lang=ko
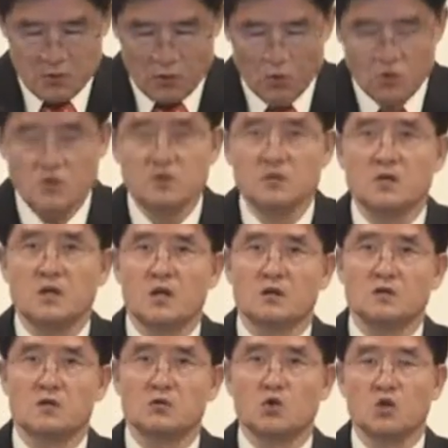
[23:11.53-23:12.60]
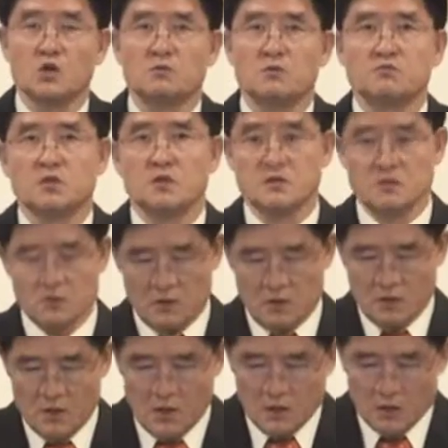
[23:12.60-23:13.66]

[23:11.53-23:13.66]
5년 뒤에 그냥 독일 법정에서